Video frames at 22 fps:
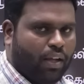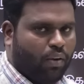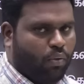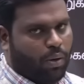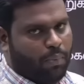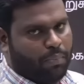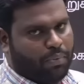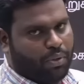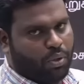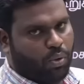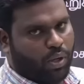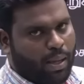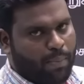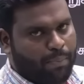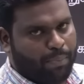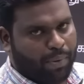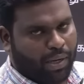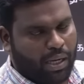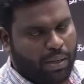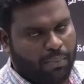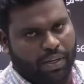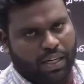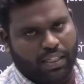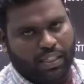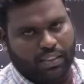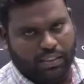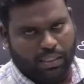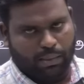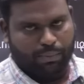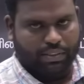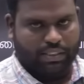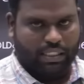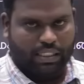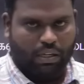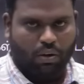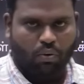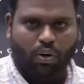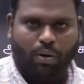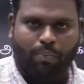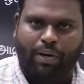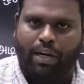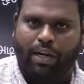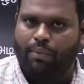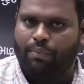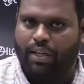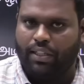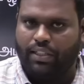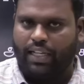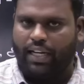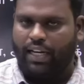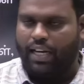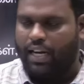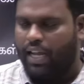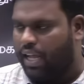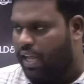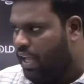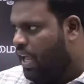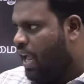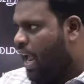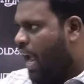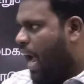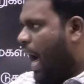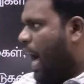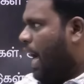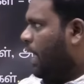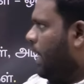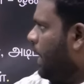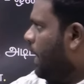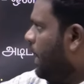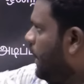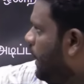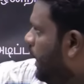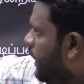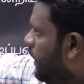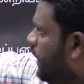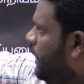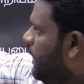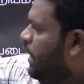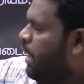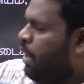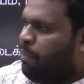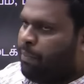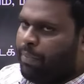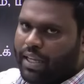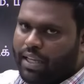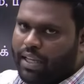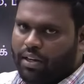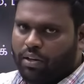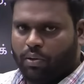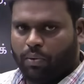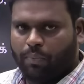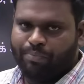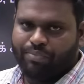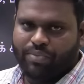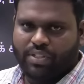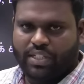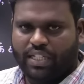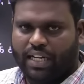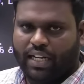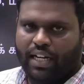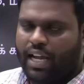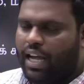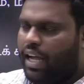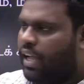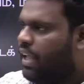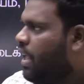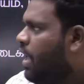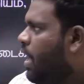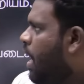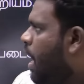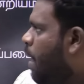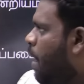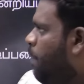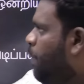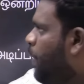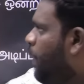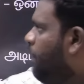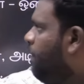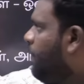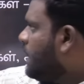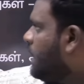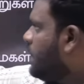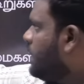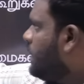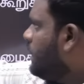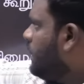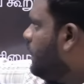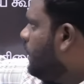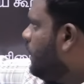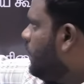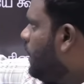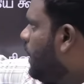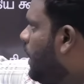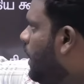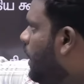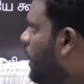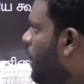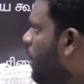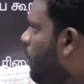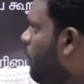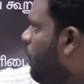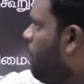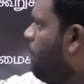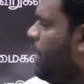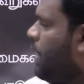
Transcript: குரூப் டோடைய ப்ரிலிமினரி சிலபஸை டவுன்லோட் பண்ணி பார்த்தீங்கன்னா அங்க இருக்கிறதா இங்க அப்படியே இருக்கும் சரிங்களா அப்போ ஃபர்ஸ்ட் ரோமன்